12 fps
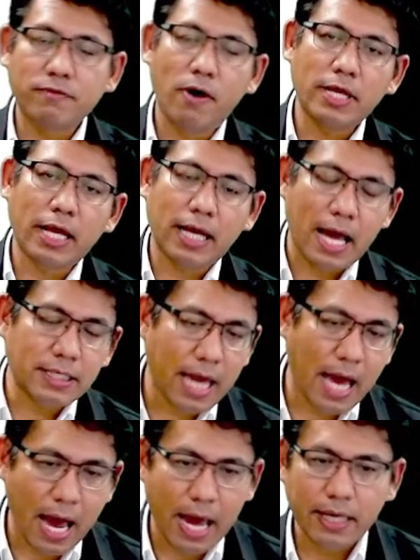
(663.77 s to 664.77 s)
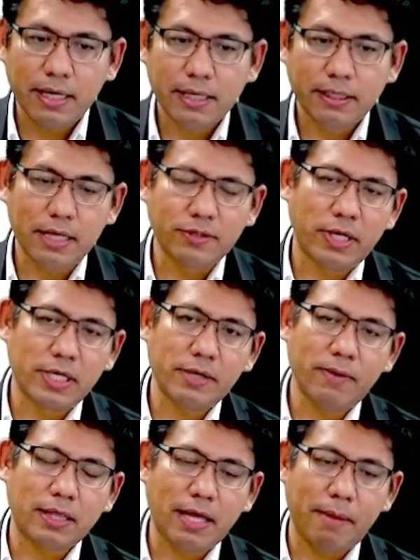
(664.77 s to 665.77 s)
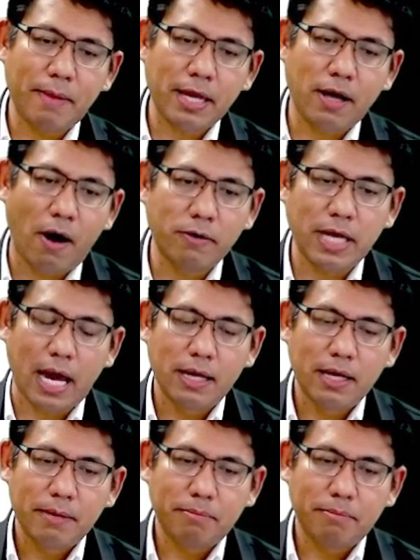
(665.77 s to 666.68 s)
รถฟ้องเรียกค่าเสียหายในส่วนที่ว่าทำให้เขาเนี่ย